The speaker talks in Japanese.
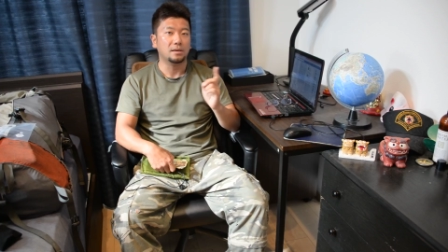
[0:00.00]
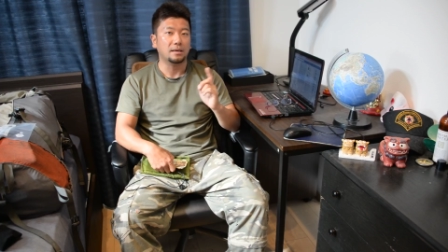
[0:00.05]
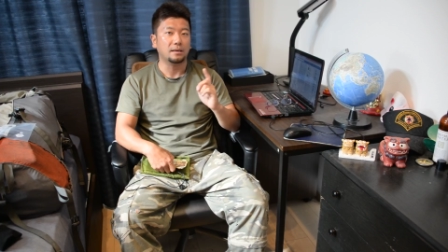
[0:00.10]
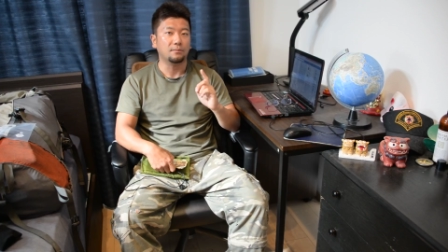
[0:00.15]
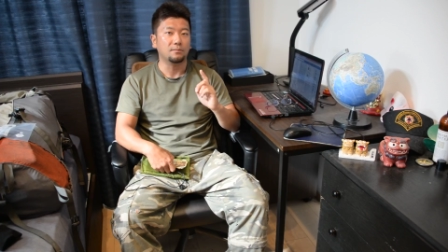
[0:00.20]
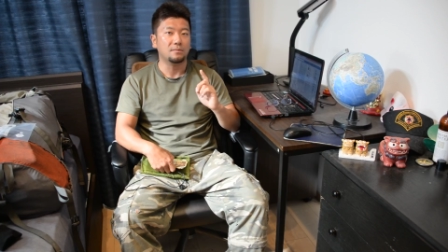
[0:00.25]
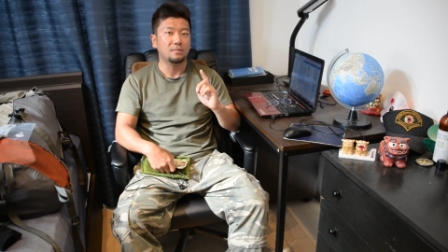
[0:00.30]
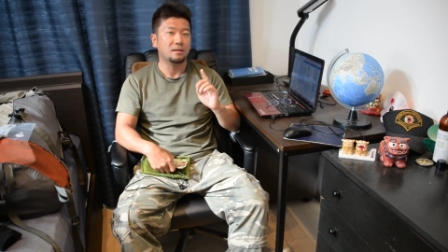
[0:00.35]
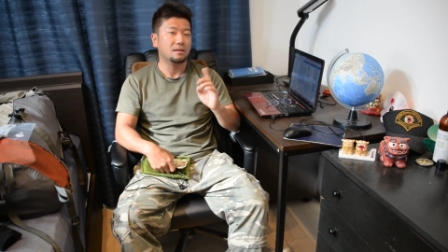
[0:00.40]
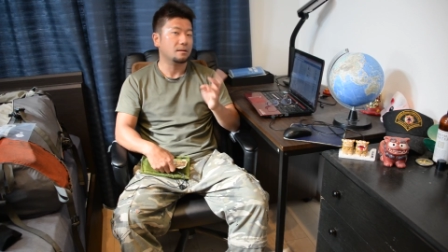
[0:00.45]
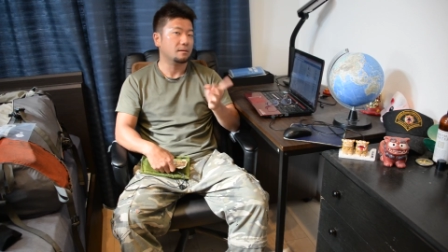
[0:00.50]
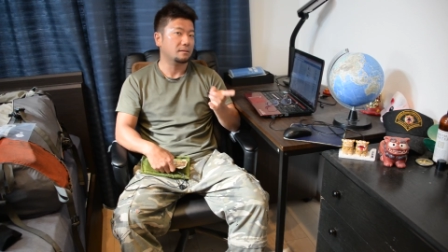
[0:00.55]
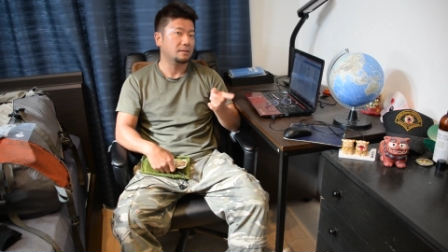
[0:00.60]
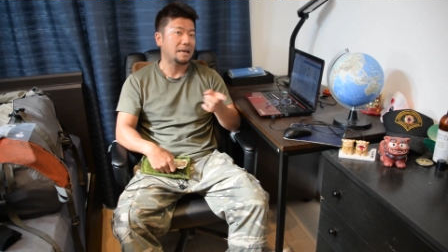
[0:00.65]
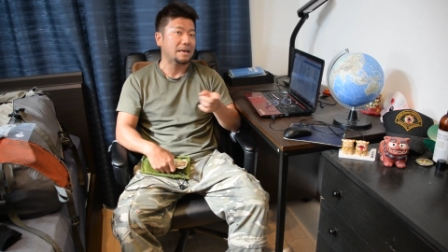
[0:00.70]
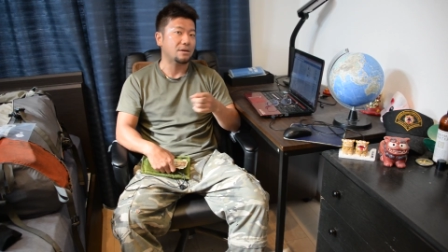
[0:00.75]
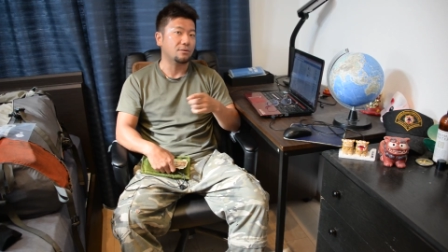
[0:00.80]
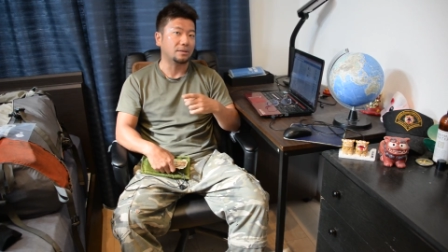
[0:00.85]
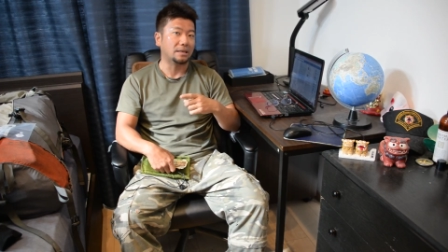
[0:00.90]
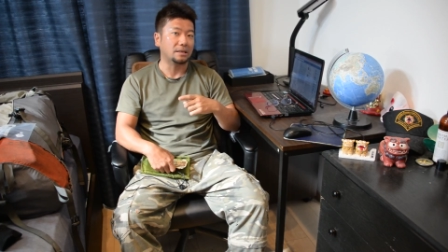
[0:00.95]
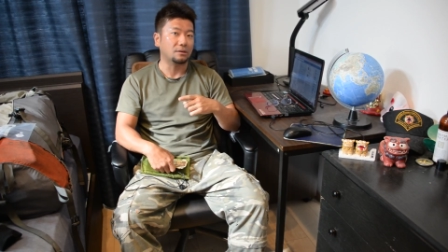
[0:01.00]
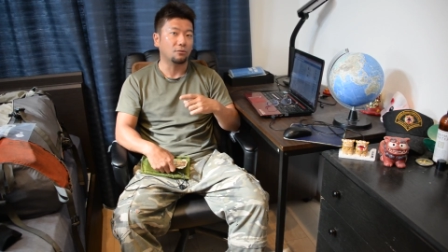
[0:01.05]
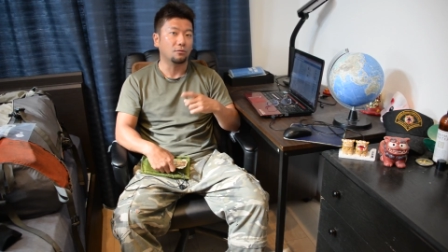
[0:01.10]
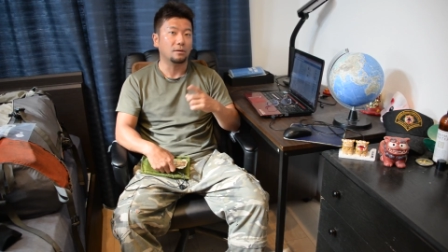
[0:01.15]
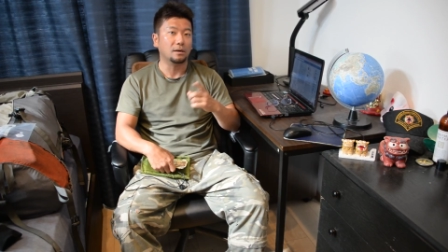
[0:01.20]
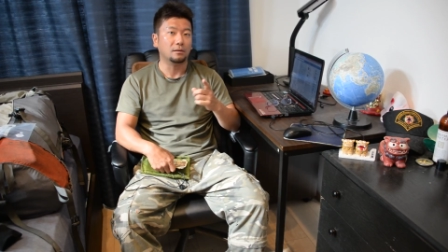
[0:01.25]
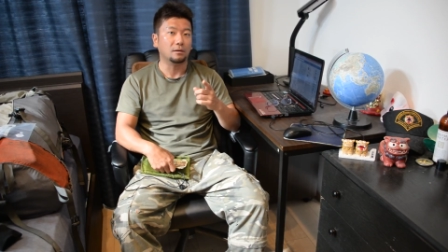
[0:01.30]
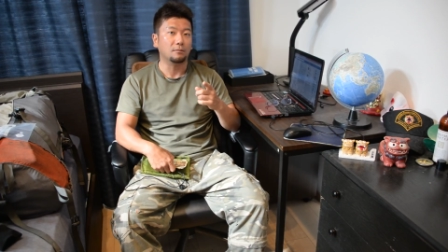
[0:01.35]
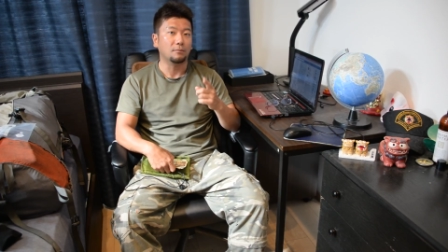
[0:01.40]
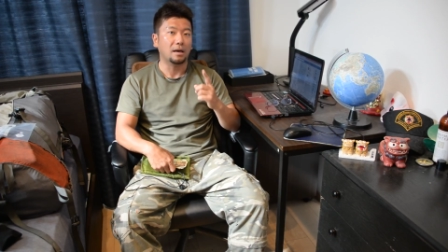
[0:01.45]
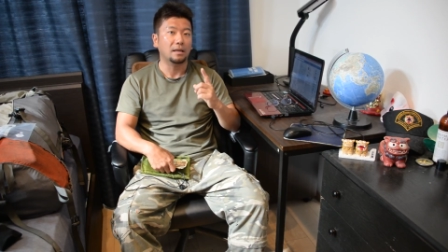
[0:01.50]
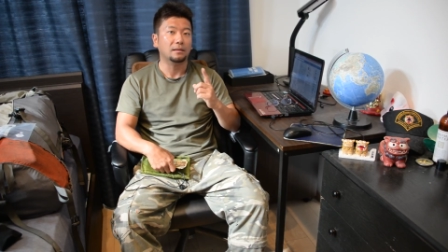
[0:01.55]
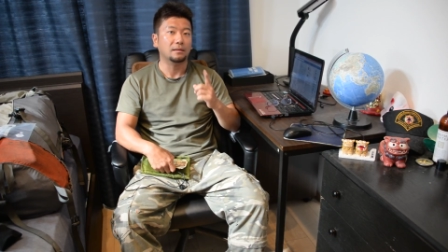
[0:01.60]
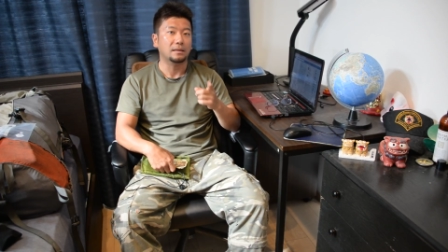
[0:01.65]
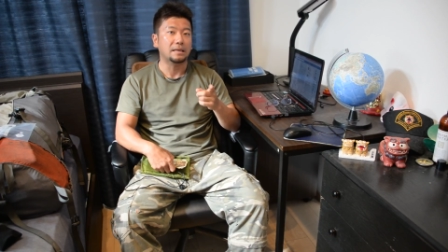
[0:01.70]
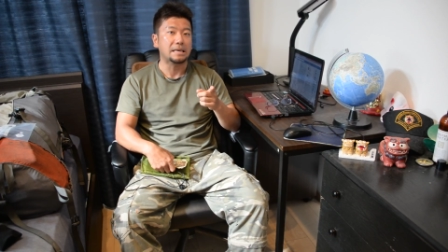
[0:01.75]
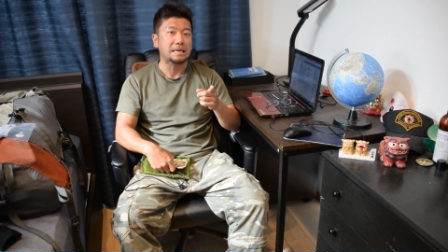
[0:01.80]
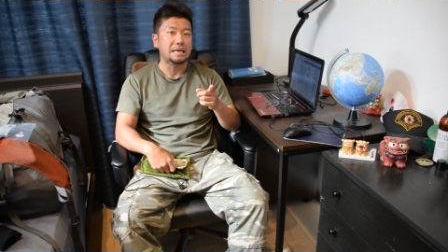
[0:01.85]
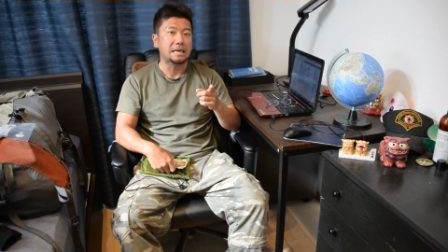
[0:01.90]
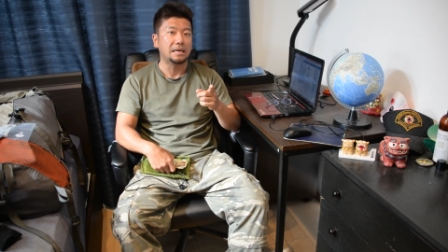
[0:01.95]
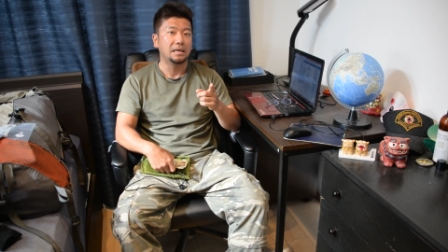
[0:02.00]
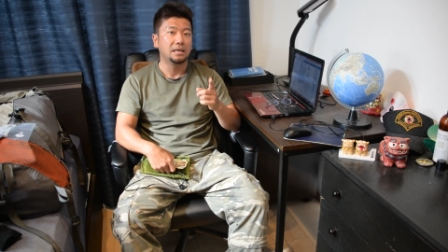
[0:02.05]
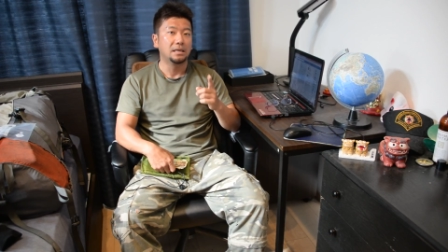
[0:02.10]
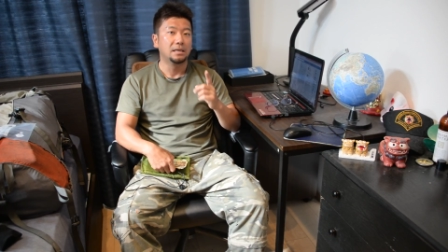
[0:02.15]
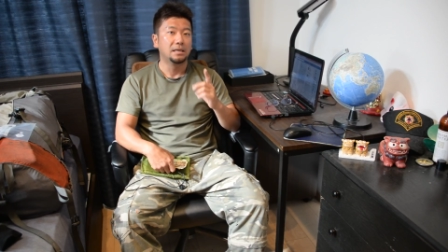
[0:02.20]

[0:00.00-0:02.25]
らいは見せたくないような動画とかもあって、